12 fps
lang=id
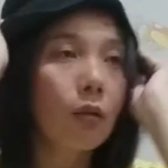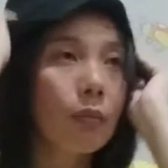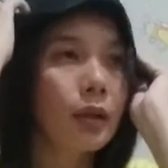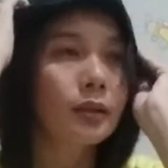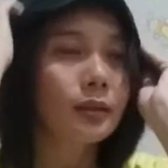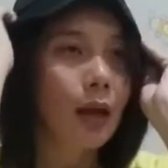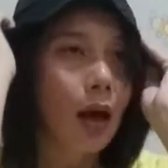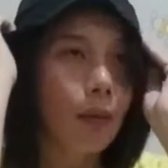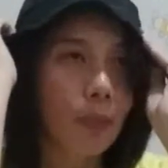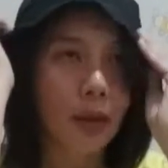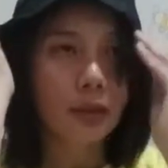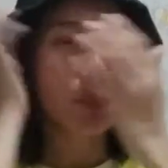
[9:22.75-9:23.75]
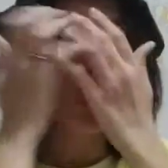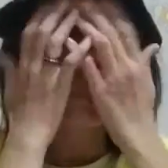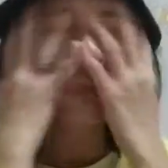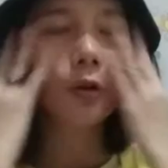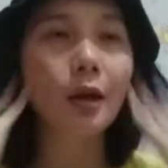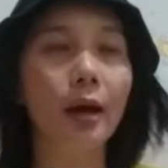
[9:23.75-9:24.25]
bersama si
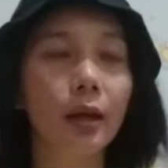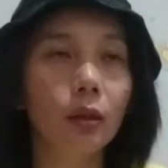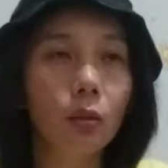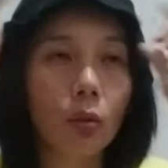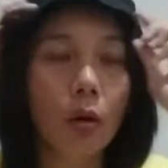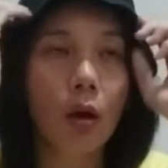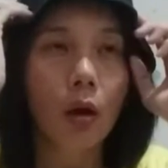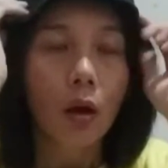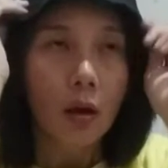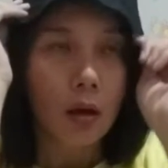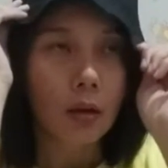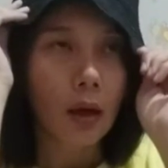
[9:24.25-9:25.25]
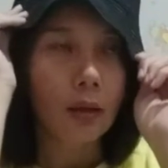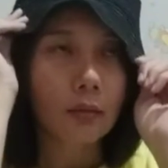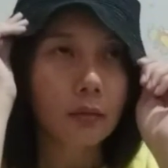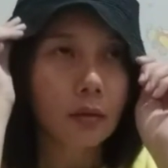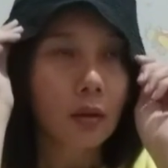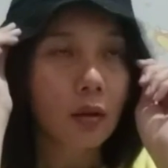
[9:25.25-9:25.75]
pemuda itu
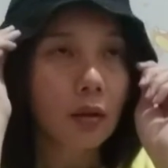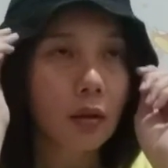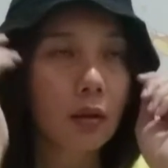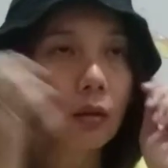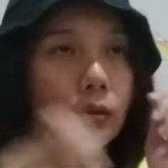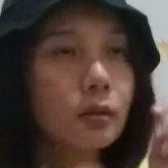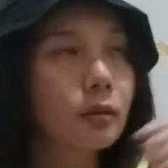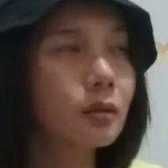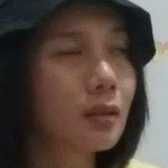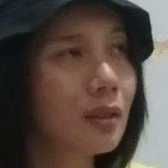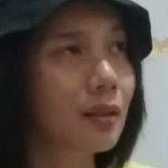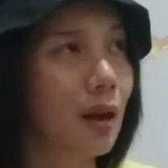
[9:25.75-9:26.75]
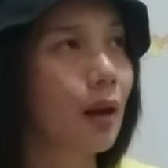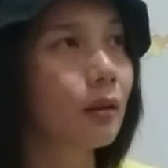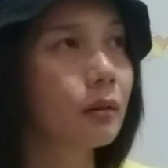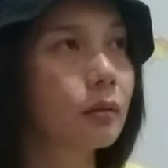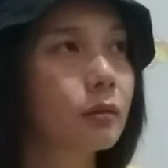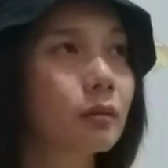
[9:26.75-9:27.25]
dengan senang
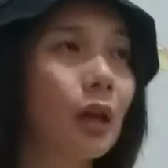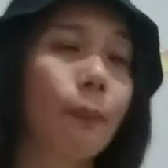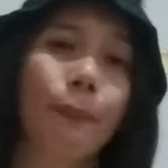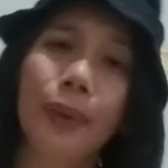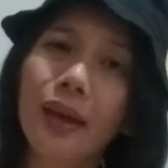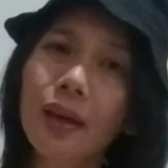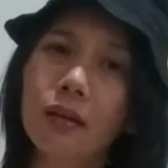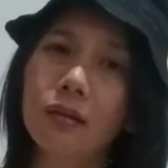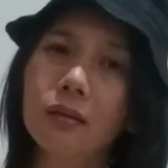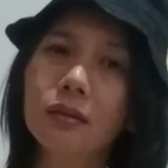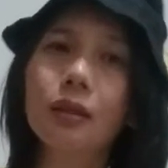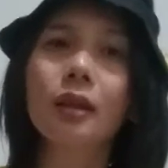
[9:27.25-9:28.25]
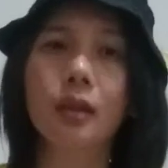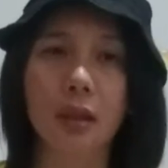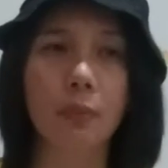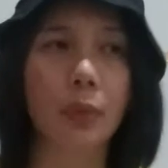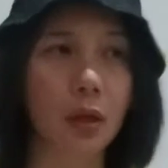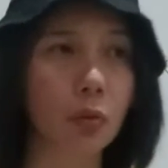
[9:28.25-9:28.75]
tapi sedikit
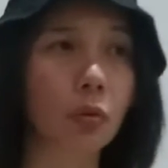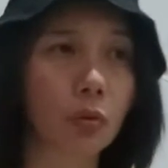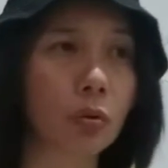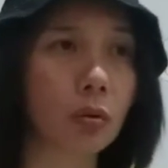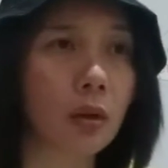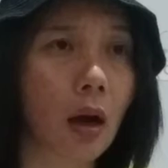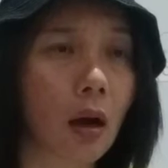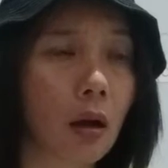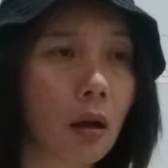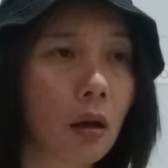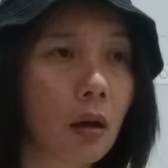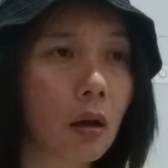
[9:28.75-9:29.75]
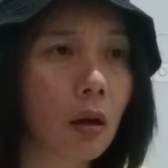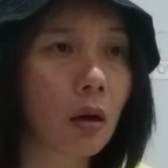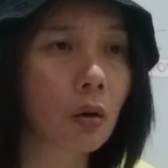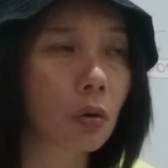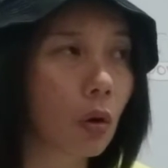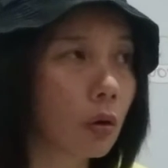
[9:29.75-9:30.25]
bingung juga.
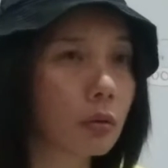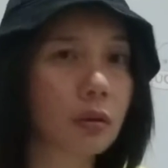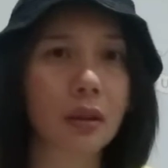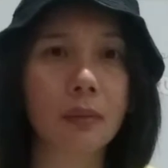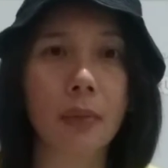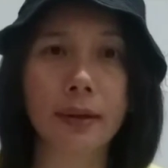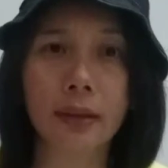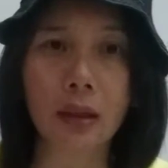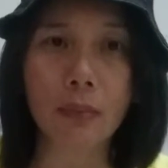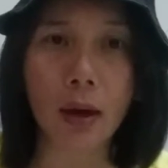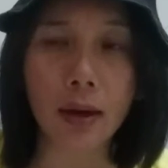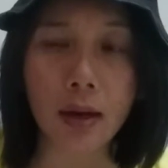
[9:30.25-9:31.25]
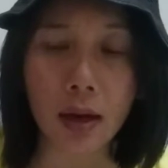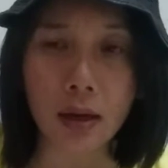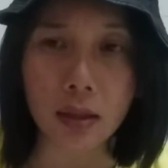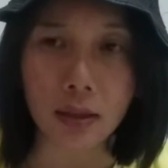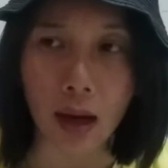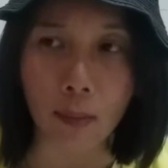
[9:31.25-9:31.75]
Kok tiba-tiba dia
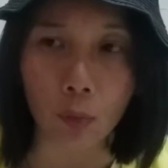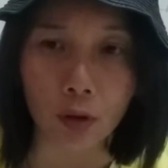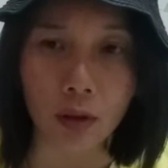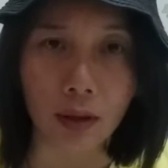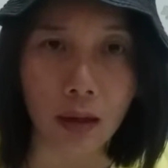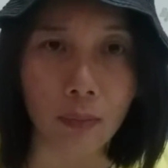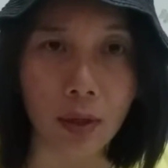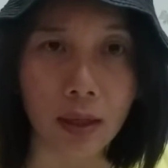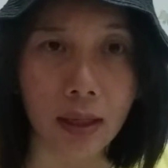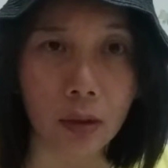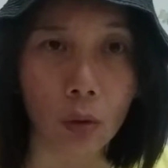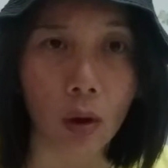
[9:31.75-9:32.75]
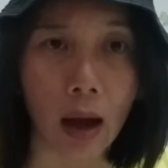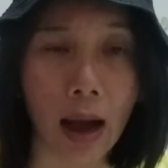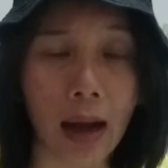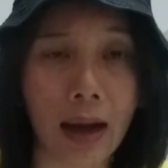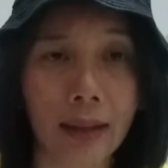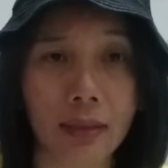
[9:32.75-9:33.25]
disambut dengan begitu
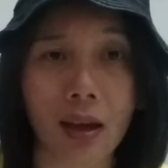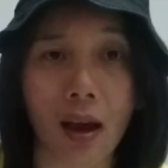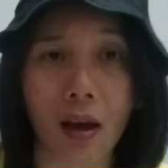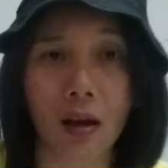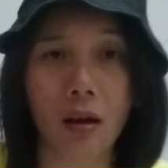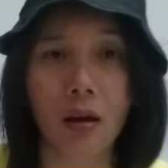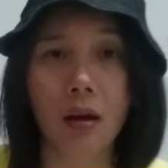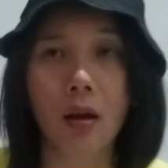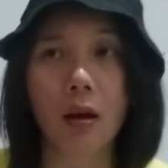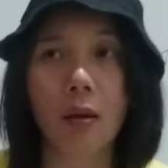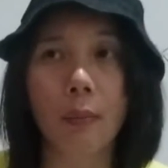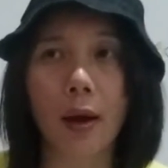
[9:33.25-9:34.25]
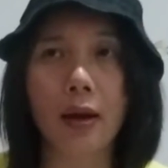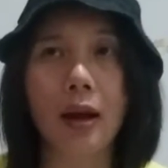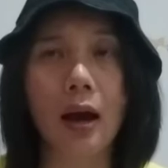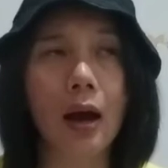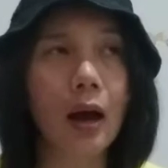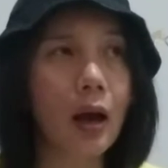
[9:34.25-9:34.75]
hangatnya?
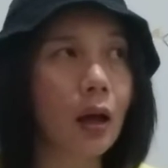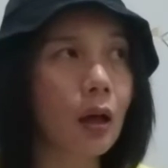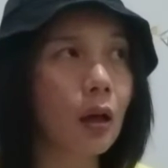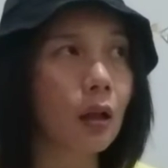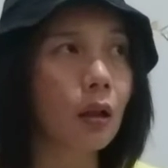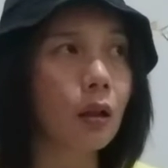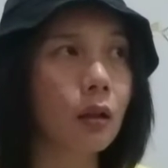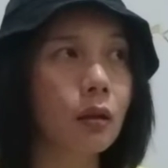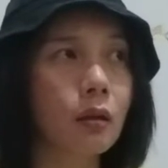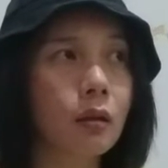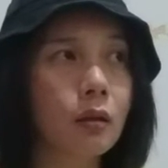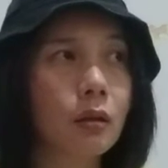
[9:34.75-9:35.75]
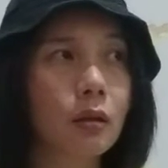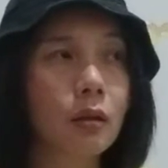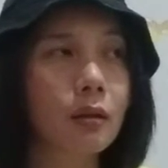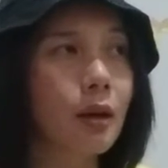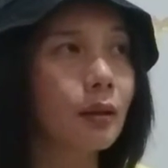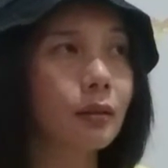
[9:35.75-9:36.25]
Padahal
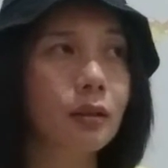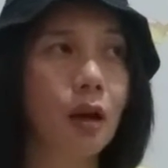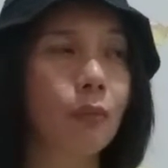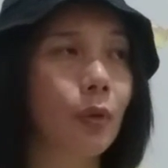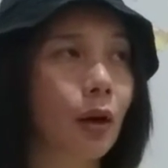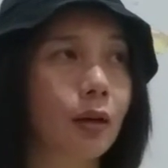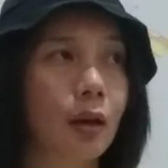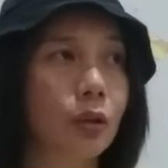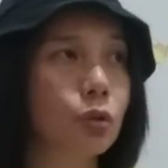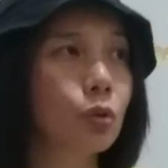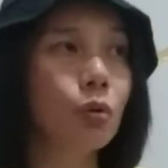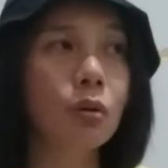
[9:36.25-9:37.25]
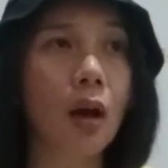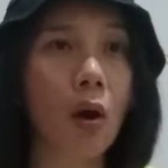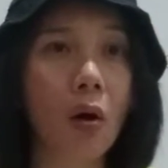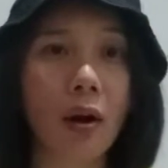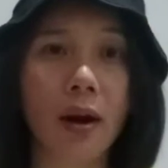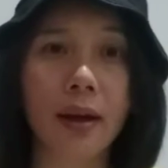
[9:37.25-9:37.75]
dia tidak mengenal juga
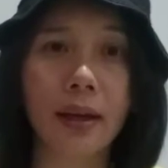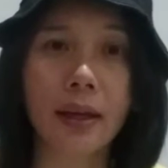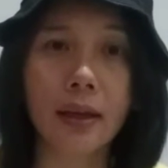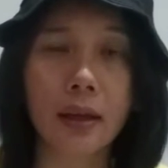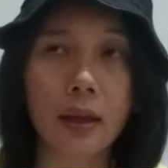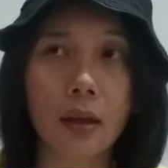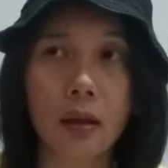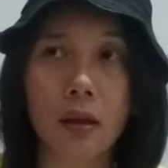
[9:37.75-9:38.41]
orang ini.